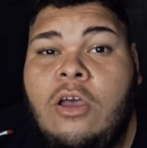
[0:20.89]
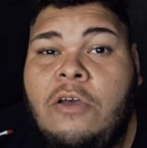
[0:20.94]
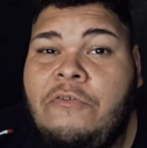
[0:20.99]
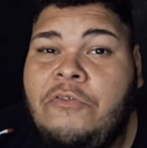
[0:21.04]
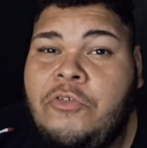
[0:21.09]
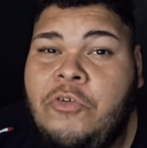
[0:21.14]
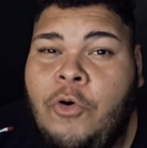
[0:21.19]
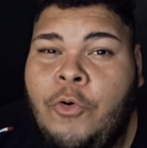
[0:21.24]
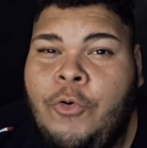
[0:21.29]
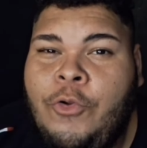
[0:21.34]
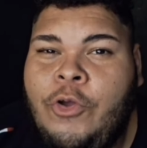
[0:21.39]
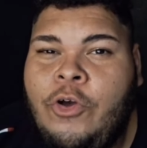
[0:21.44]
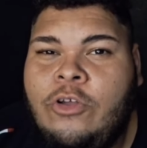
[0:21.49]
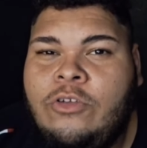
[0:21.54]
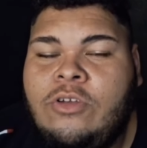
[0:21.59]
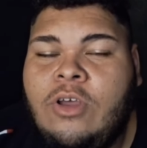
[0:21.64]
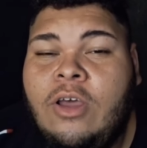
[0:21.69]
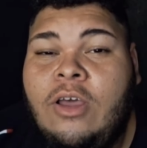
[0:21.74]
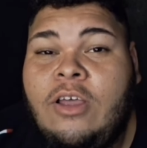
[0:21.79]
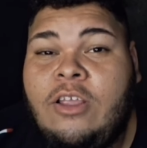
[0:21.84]
Ficou
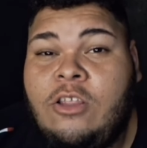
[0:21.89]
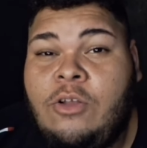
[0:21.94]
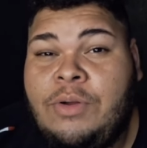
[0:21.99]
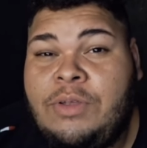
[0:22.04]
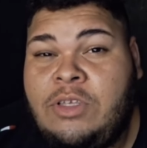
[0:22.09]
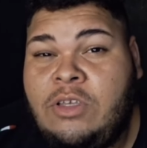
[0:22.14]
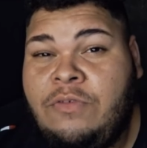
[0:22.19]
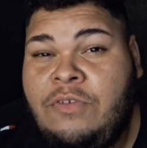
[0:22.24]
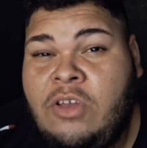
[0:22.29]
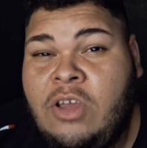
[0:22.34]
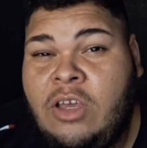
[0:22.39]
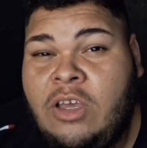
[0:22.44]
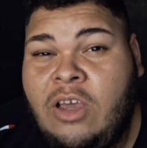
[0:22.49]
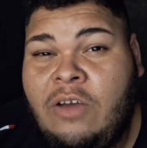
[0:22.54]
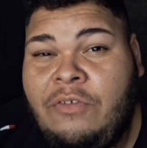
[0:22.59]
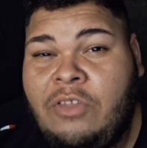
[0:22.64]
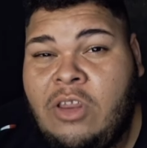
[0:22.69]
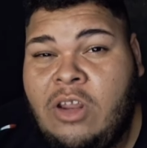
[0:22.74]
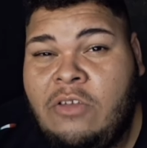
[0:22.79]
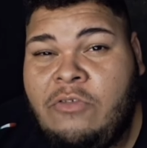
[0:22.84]
curioso? Então esse vídeo aqui
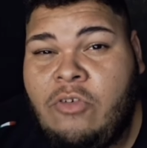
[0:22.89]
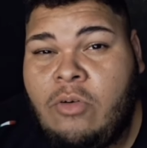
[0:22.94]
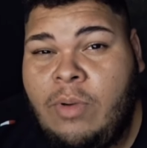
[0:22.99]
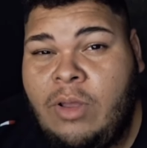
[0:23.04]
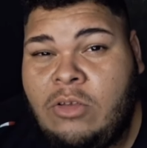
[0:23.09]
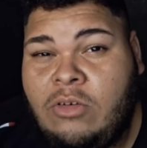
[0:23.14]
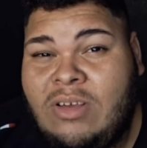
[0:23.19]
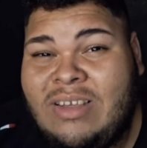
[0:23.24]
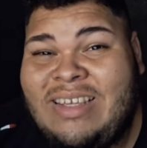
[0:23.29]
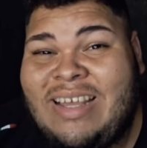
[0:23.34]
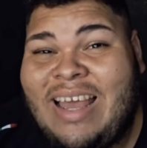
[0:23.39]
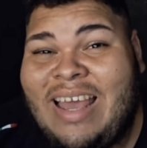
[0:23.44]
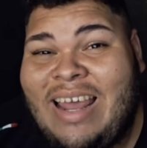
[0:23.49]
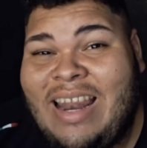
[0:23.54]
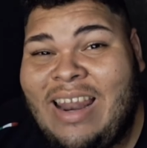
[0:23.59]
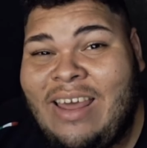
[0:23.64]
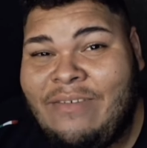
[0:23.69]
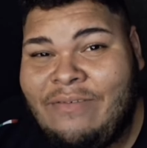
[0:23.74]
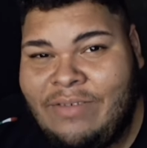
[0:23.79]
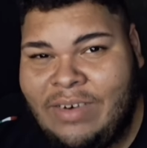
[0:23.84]
com três informações
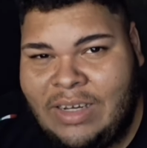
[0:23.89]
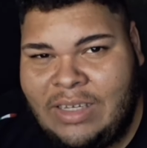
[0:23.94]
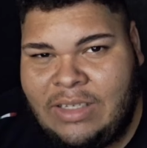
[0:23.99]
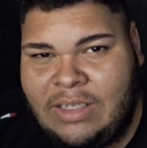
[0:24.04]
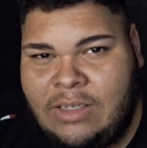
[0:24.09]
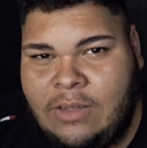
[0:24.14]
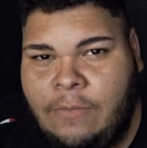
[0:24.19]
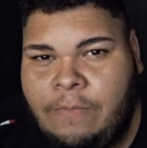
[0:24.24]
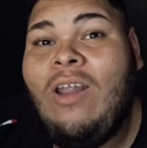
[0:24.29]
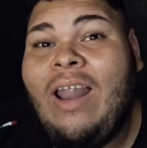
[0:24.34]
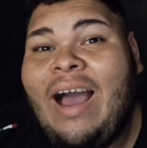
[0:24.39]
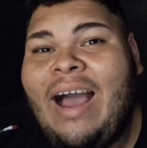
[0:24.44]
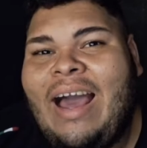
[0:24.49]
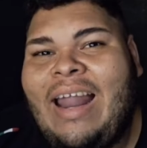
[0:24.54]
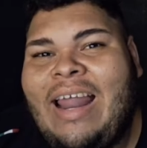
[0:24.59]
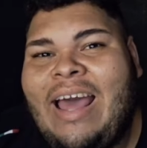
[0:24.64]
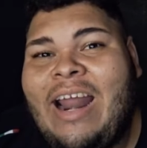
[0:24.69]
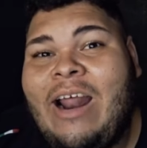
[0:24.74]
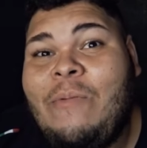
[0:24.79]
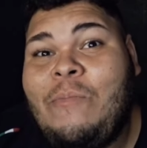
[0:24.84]
relevantes. Olá
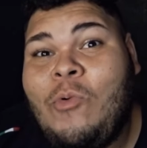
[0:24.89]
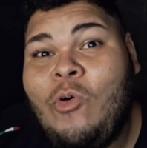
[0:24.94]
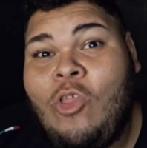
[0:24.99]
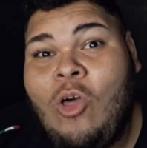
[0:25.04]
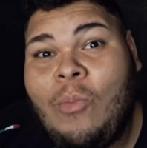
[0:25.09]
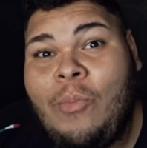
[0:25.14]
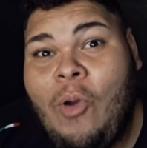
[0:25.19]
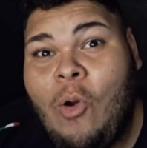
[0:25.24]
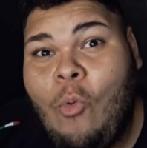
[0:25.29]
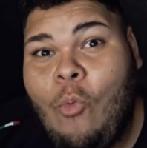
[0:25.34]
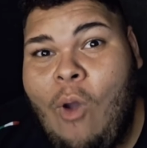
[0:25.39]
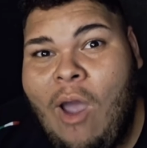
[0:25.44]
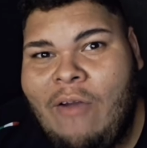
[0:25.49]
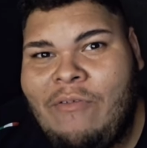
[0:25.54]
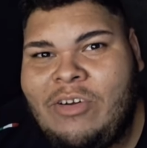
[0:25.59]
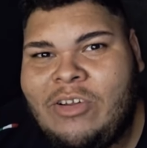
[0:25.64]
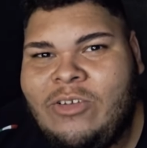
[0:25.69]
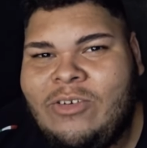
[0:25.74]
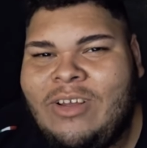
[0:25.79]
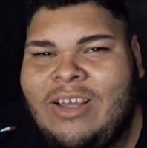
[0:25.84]
galera, meu nome é o
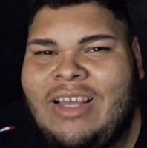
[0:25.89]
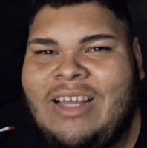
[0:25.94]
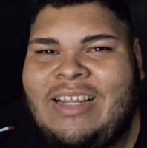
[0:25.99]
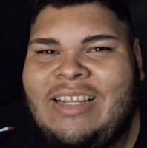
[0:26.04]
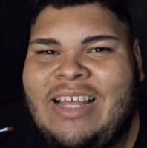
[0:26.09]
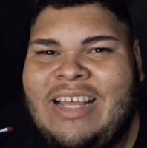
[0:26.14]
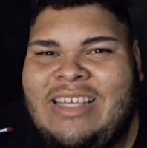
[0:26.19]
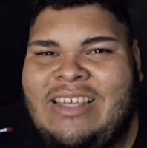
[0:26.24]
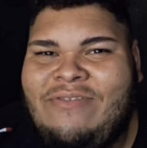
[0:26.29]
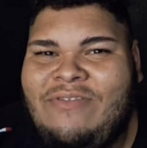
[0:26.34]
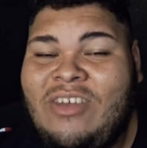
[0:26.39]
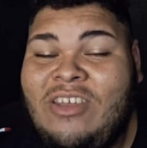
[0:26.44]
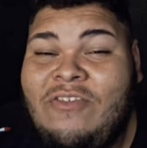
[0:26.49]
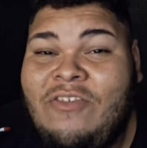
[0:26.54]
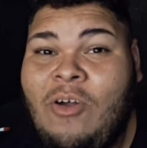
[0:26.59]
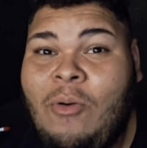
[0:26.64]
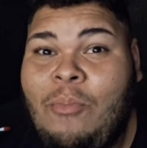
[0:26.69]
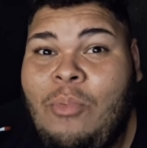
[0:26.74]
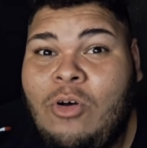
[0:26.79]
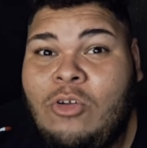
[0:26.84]
Everton. Nesse vídeo
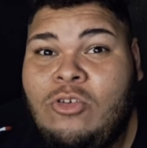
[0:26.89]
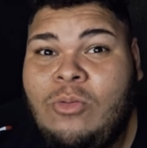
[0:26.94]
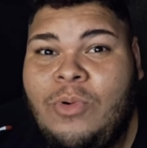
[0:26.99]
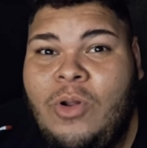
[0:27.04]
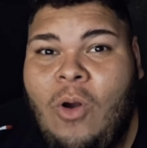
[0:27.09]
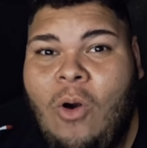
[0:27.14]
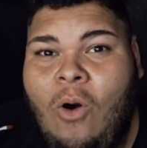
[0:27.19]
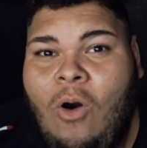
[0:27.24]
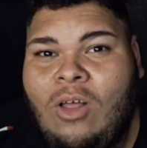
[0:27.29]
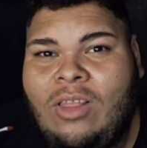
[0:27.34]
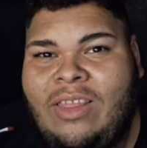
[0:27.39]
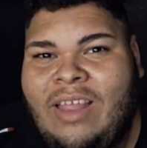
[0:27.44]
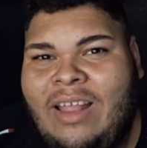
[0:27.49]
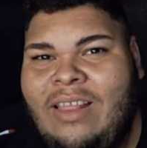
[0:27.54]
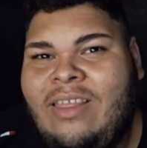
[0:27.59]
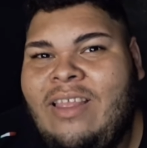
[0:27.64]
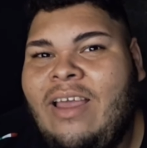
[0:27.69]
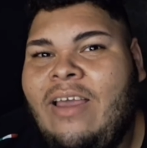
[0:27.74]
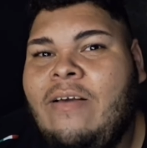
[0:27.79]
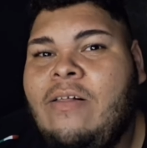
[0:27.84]
falar um pouco sobre
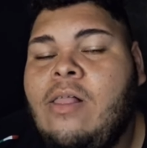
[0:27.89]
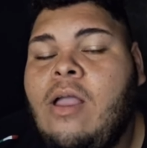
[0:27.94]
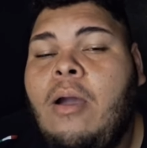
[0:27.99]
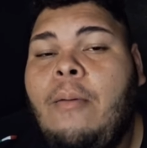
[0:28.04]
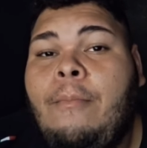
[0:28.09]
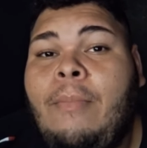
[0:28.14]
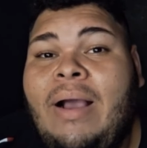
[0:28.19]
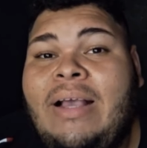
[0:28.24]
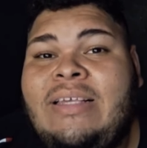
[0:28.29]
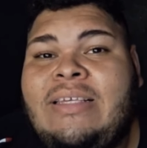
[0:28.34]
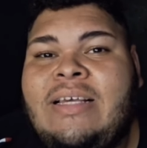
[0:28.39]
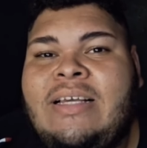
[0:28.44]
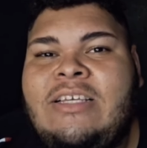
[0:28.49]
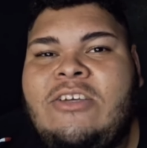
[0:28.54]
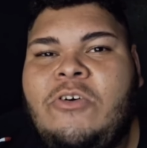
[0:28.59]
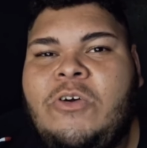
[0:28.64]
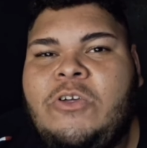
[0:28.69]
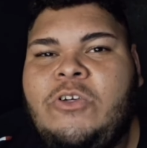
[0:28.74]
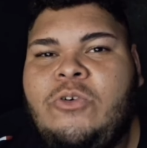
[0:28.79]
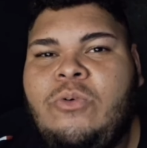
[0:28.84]
OTT. Mas antes de
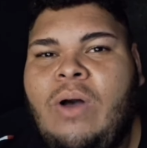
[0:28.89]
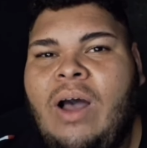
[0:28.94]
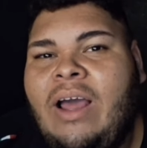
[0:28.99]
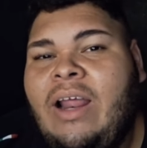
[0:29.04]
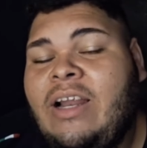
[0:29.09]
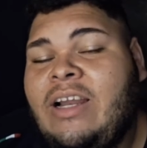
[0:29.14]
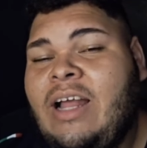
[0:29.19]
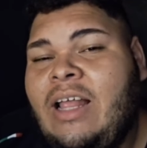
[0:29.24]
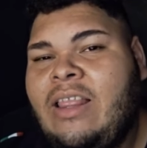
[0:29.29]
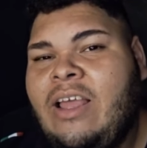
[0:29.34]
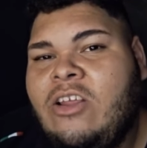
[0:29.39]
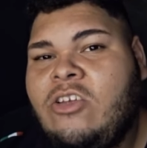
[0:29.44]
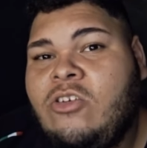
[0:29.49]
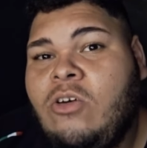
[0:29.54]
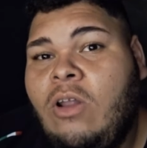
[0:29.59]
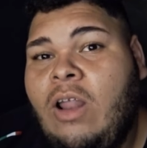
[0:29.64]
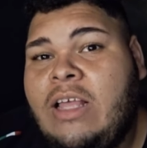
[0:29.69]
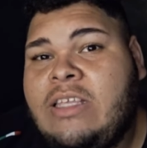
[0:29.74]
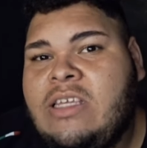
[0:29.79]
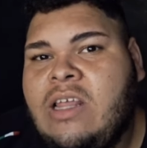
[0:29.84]
continuar, já deixa o seu
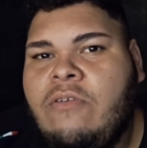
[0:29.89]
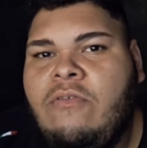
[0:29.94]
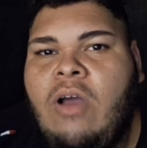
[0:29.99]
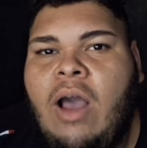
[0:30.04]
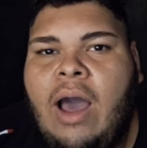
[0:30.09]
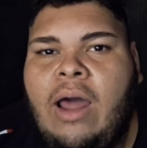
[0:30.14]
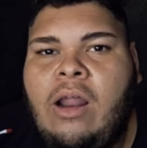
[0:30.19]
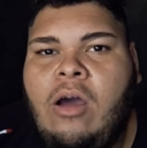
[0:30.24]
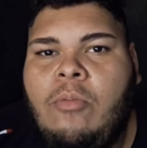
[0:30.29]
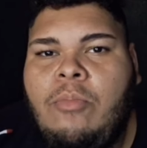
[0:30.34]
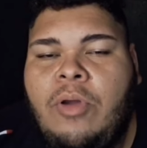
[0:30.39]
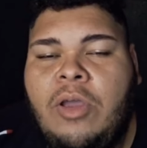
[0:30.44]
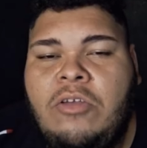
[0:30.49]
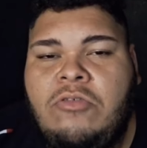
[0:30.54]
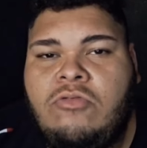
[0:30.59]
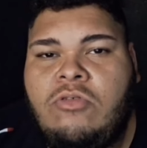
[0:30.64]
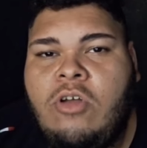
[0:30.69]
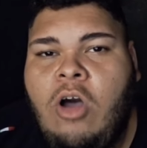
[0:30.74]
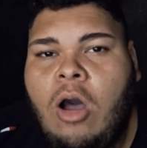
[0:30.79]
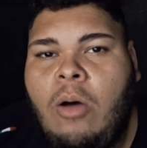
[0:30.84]
like, inscreva no canal, porque
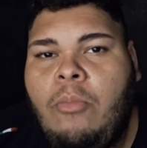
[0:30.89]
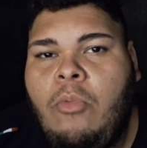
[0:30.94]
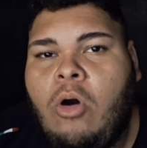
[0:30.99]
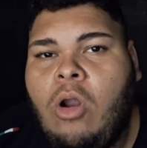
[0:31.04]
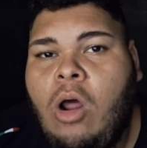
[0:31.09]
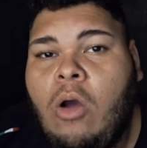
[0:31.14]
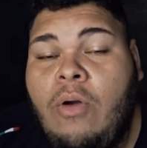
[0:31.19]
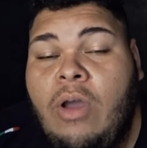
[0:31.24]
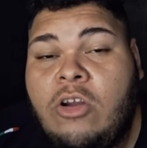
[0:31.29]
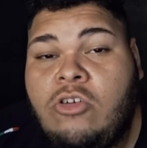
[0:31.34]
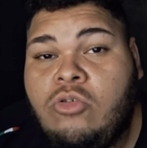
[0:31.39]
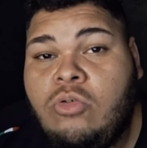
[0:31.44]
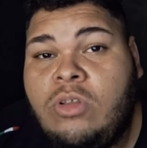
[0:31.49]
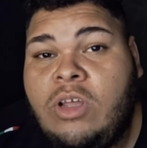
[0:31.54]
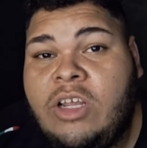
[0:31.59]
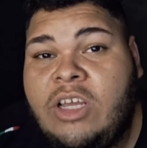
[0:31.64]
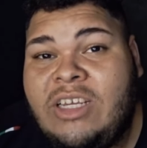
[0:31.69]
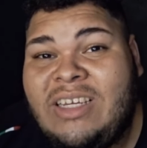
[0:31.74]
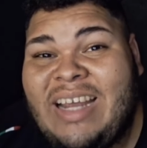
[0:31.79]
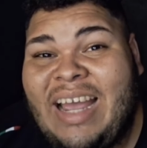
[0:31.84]
isso dá uma moral e ajuda a
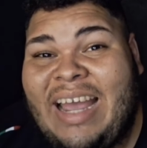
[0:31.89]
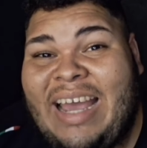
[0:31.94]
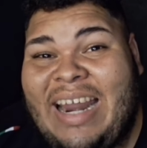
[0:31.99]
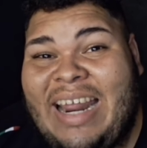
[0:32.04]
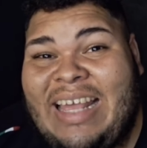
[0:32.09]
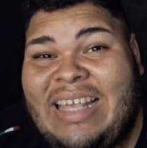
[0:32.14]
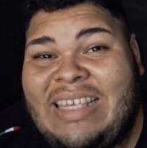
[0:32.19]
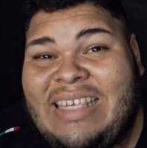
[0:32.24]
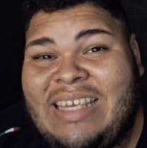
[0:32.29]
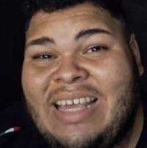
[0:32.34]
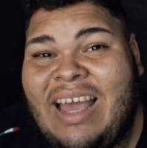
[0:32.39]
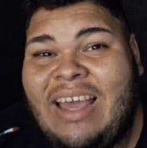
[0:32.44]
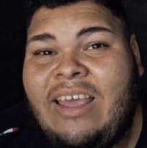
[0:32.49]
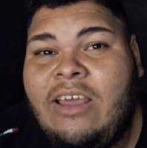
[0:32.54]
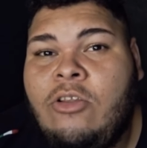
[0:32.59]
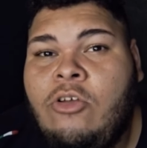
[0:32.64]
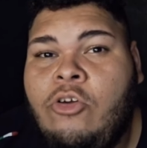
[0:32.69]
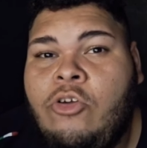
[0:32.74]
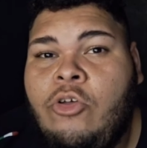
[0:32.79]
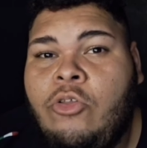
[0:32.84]
gente a crescer aqui
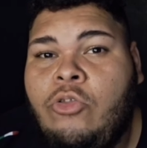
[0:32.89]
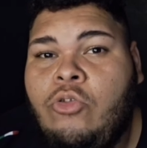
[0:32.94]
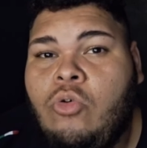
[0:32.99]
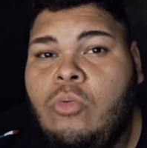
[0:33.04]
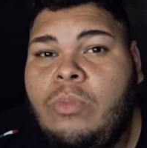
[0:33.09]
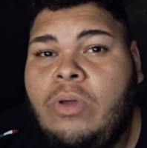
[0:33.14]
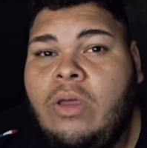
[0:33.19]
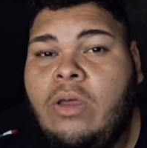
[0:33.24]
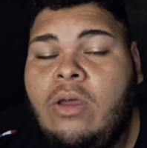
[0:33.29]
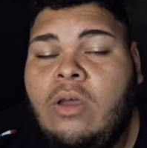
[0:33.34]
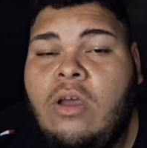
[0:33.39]
no YouTube.